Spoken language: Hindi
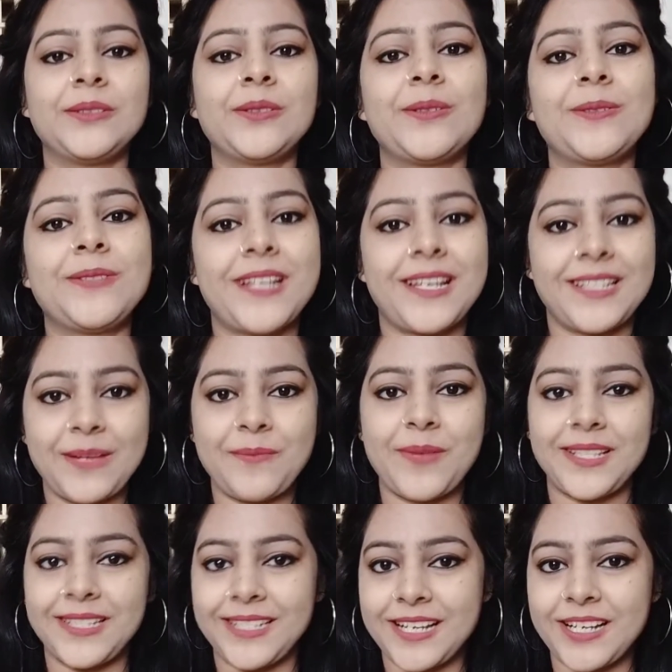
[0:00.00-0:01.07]
तो ज़्यादा
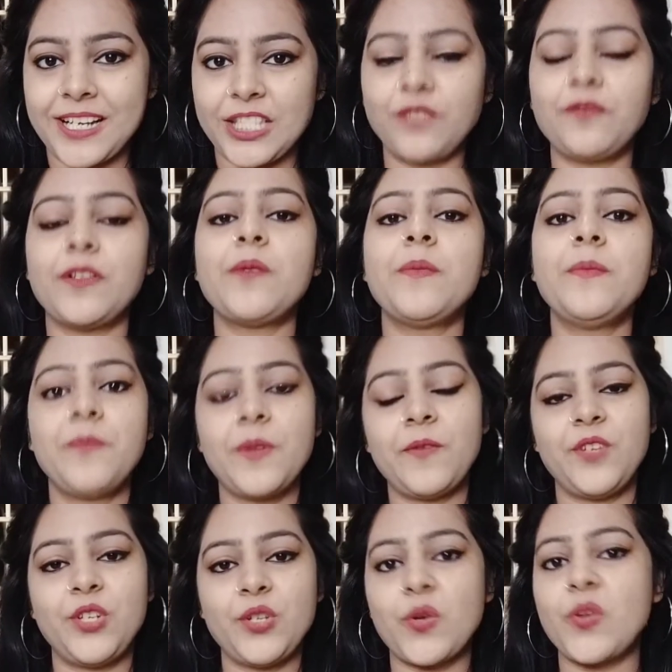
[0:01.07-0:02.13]
बातें ना करते हुए मैं
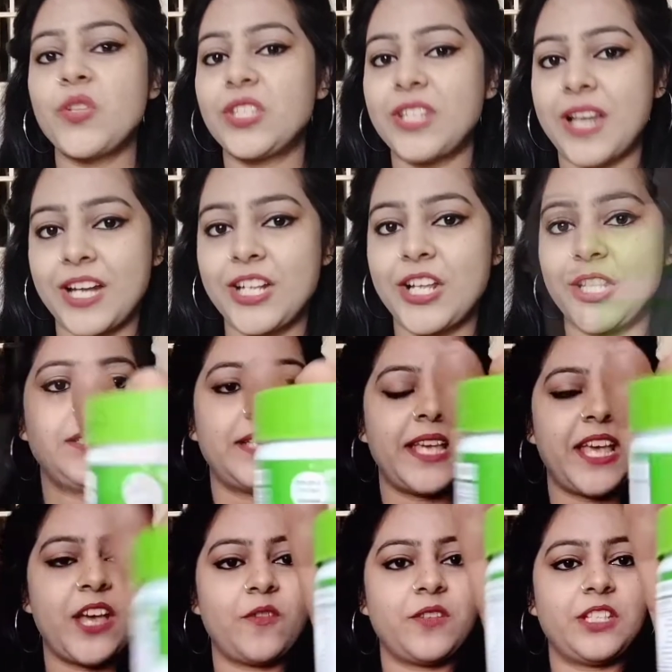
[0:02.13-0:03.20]
वीडियो को स्टार्ट कर ये
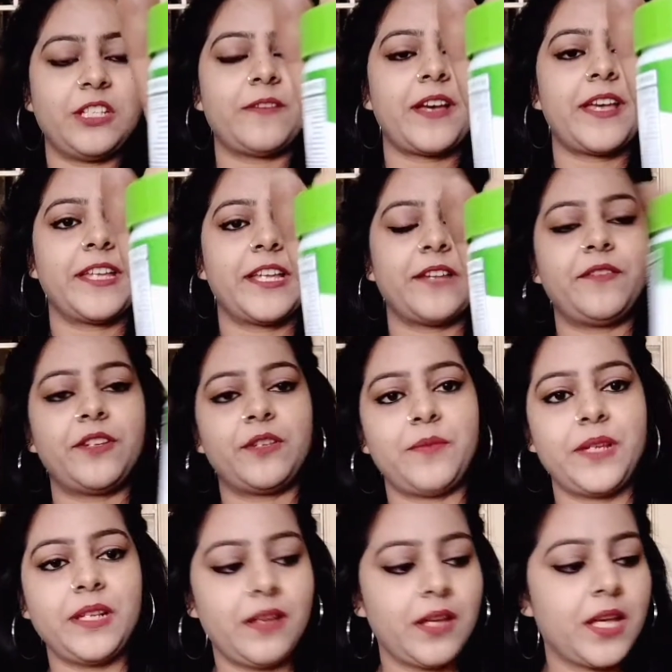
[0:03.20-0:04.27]
है जीवा हेयर
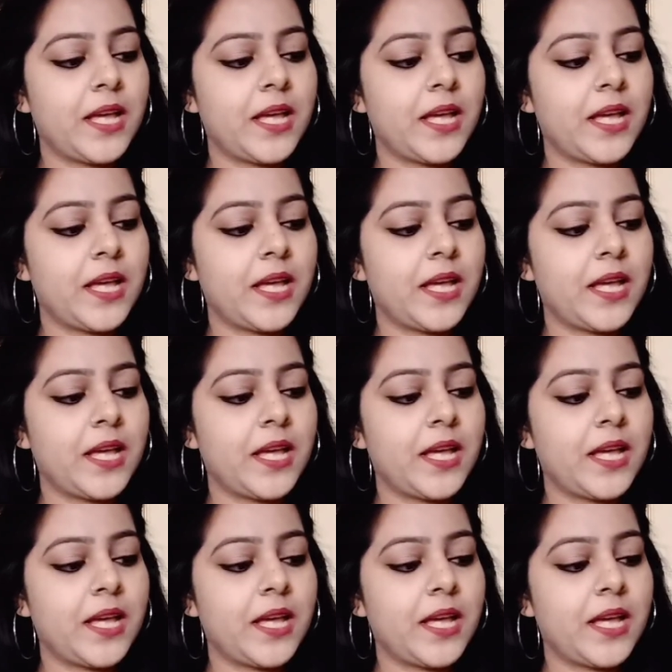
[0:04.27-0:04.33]
विटामिन